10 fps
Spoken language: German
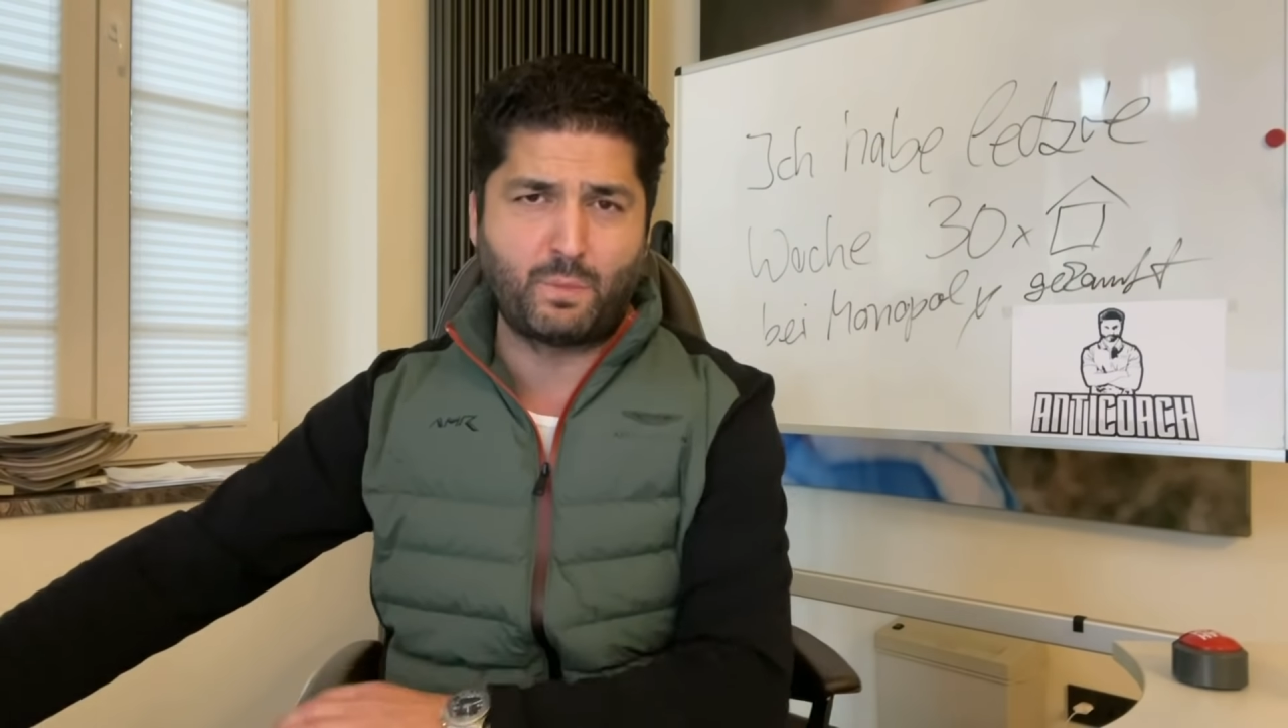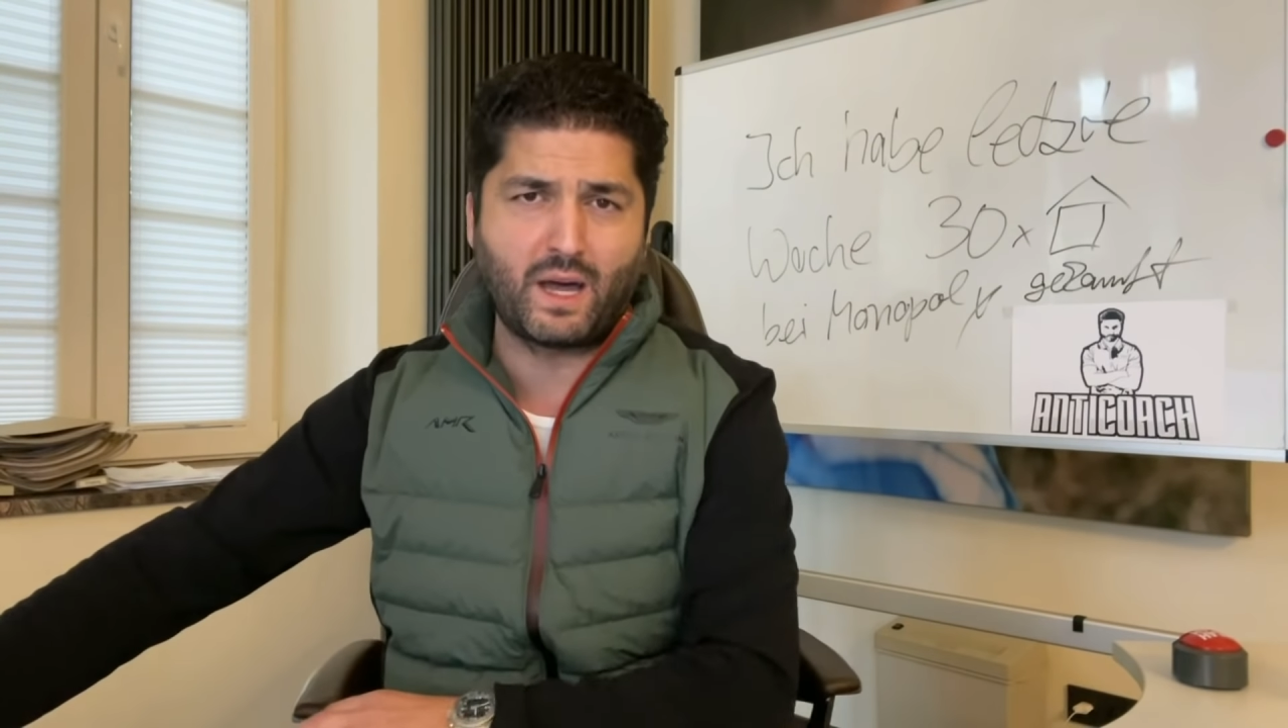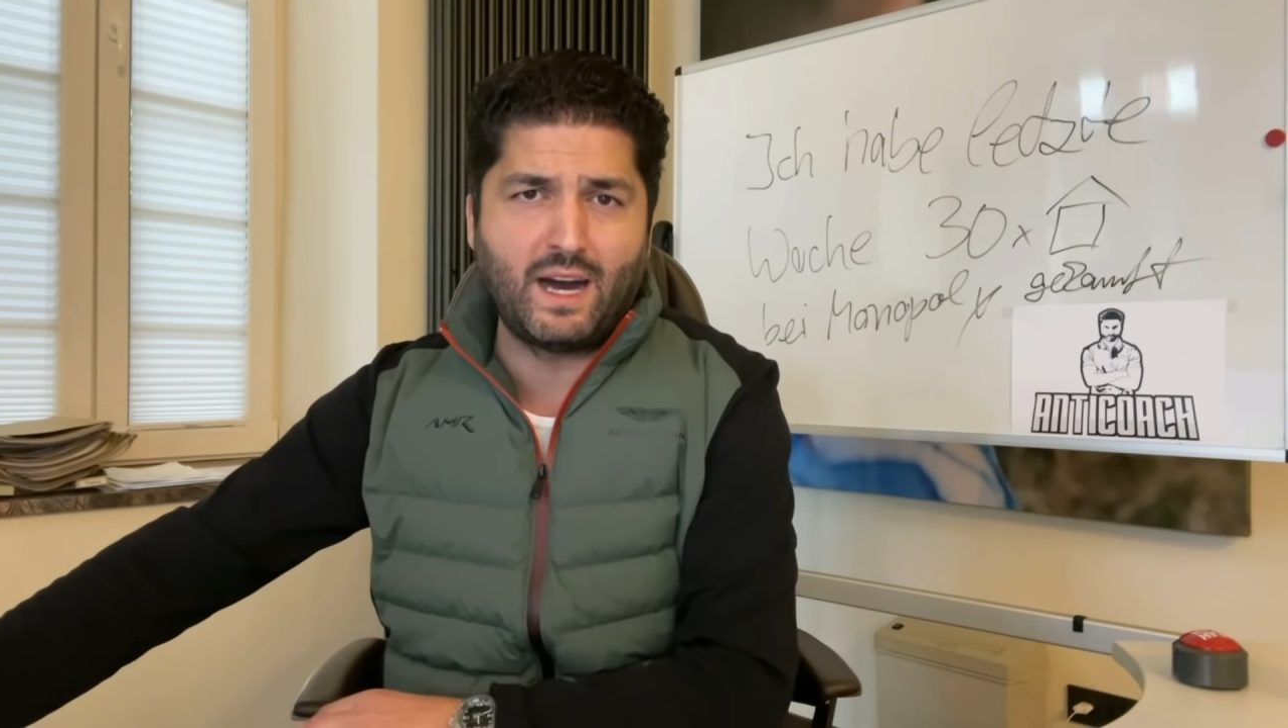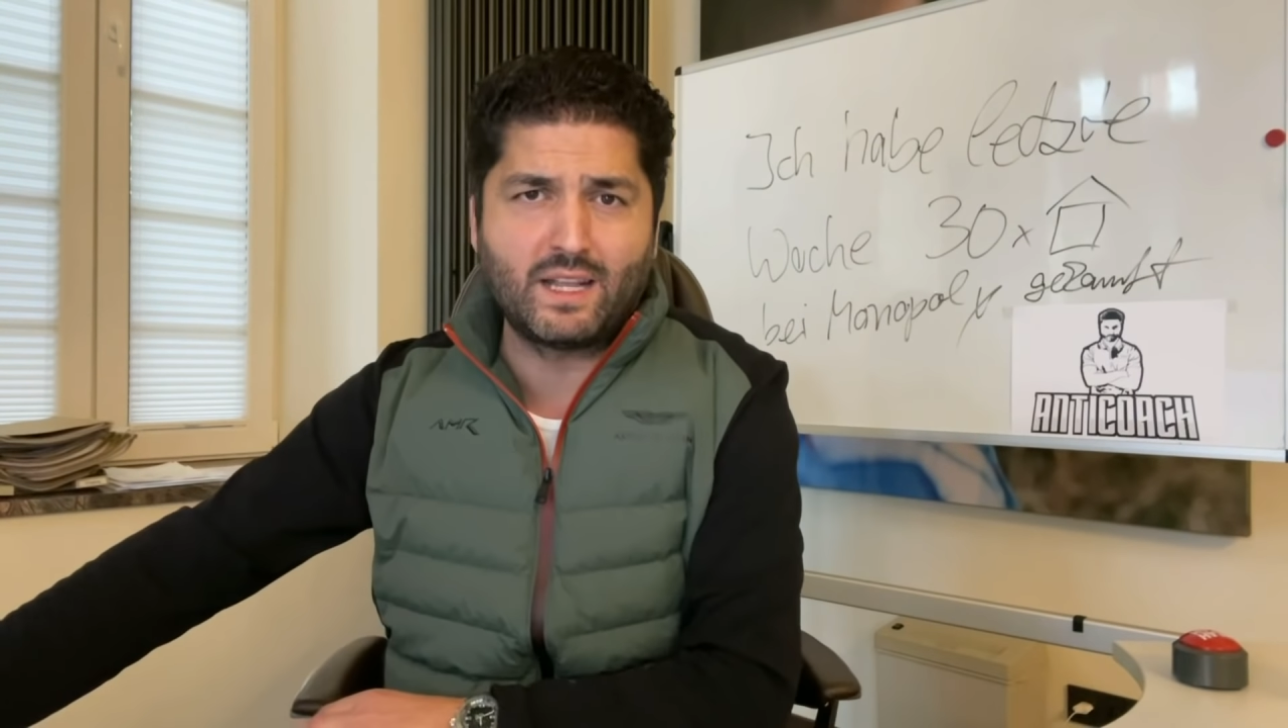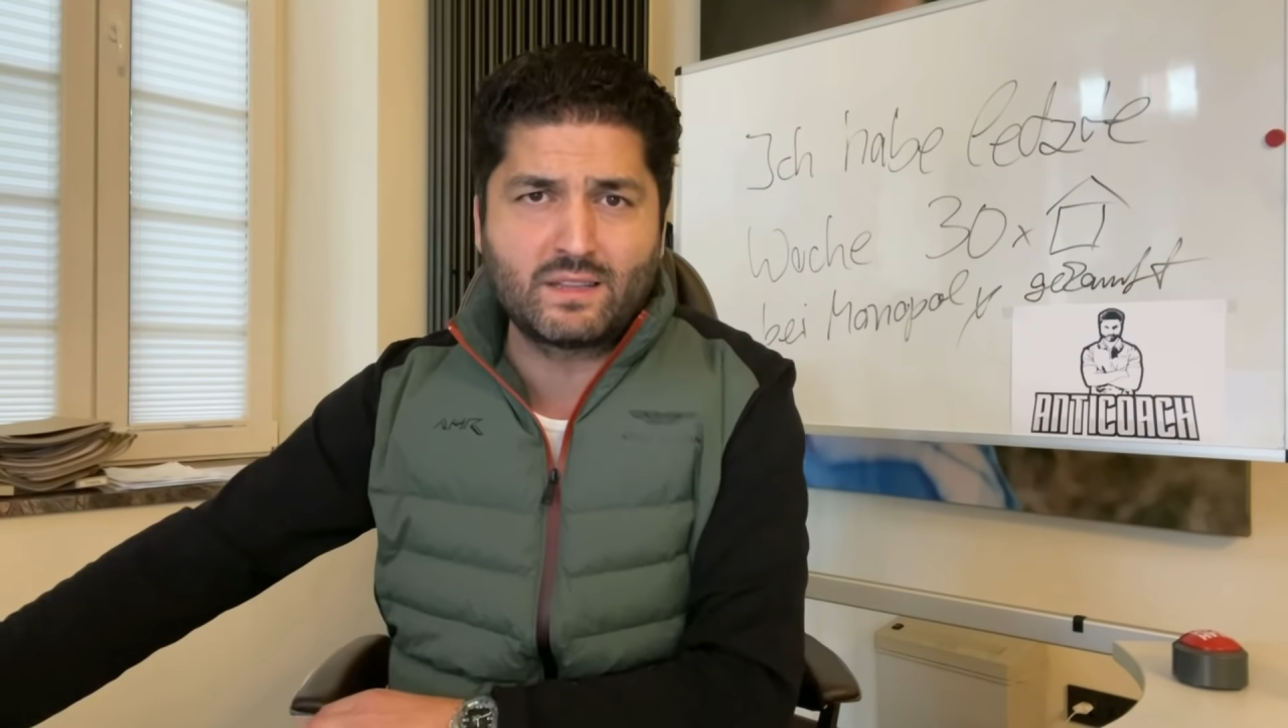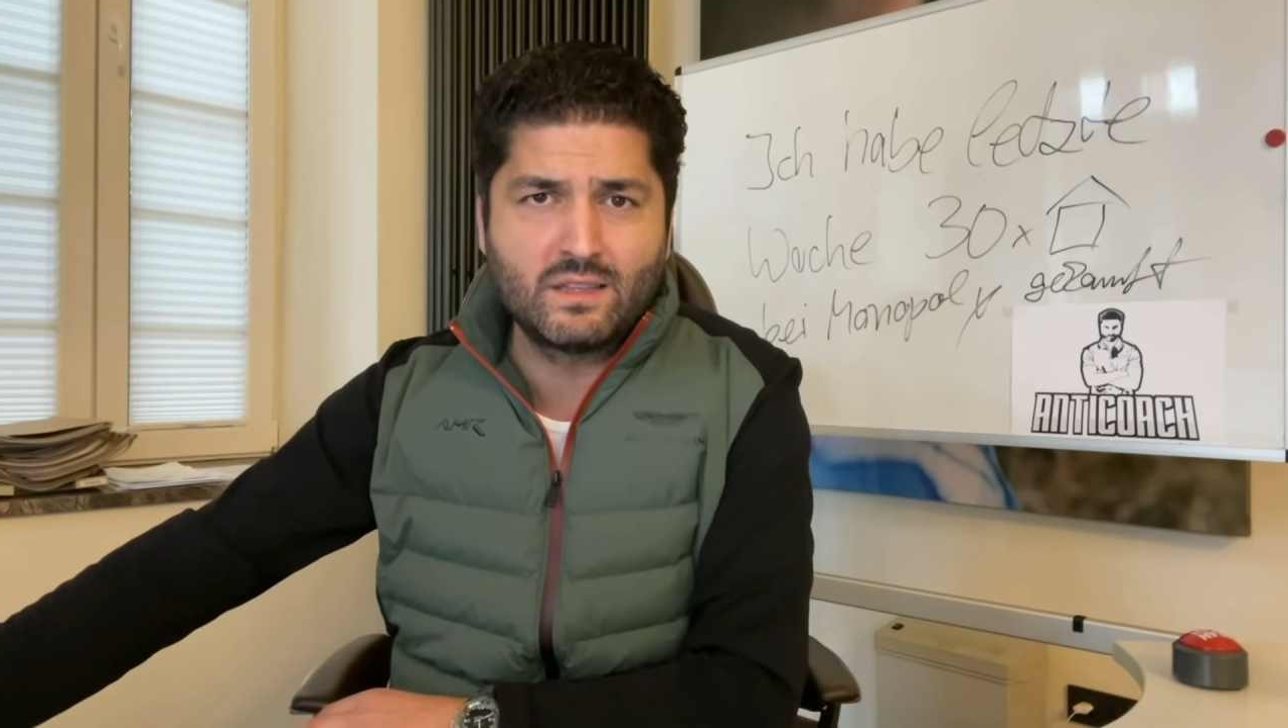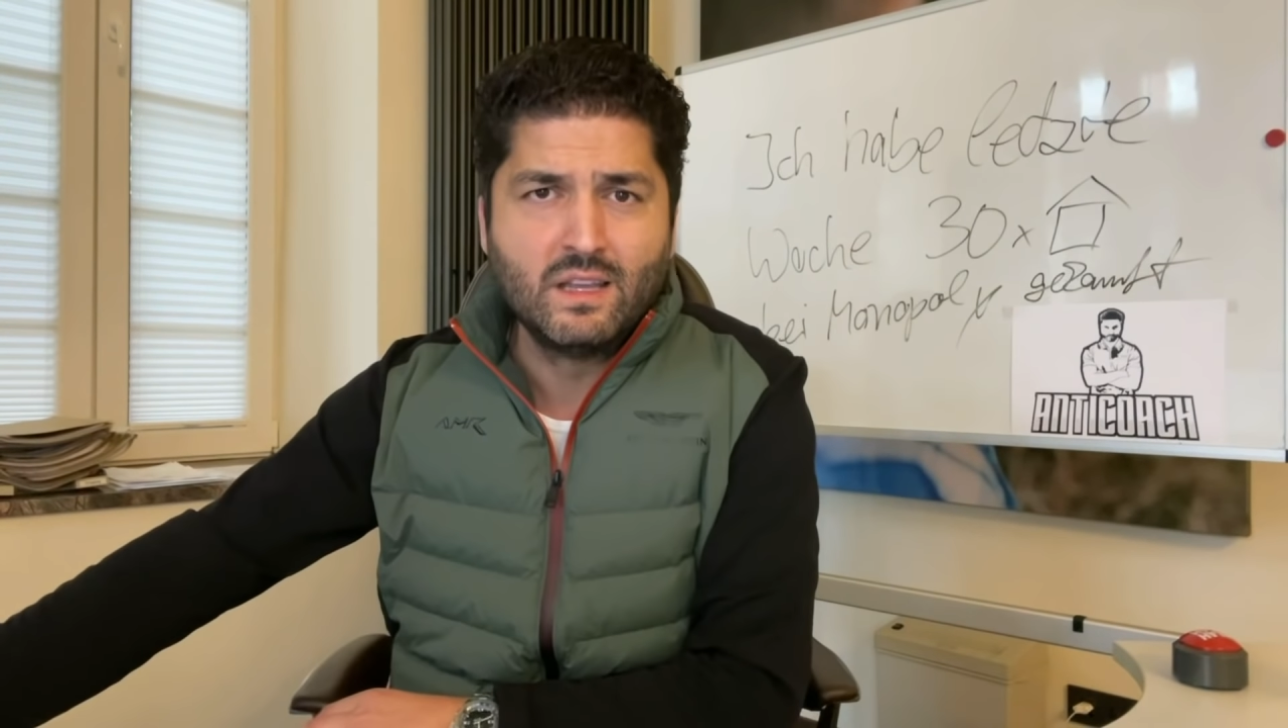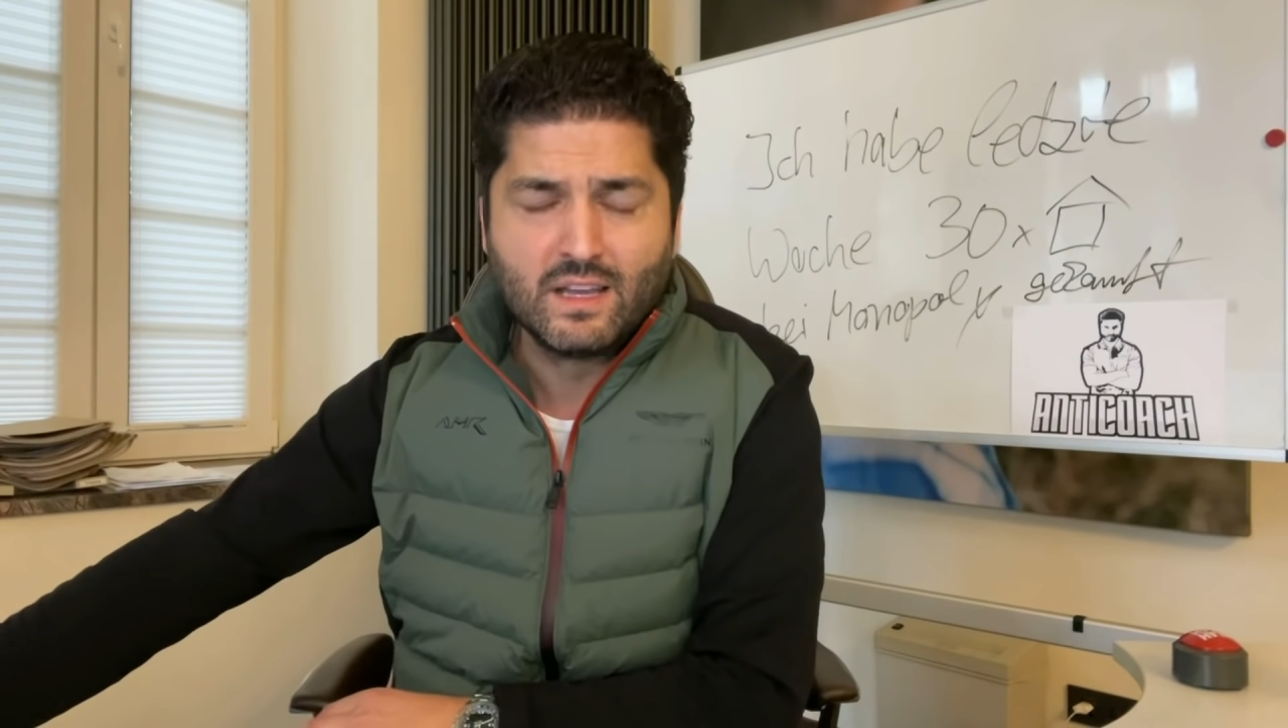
beraten.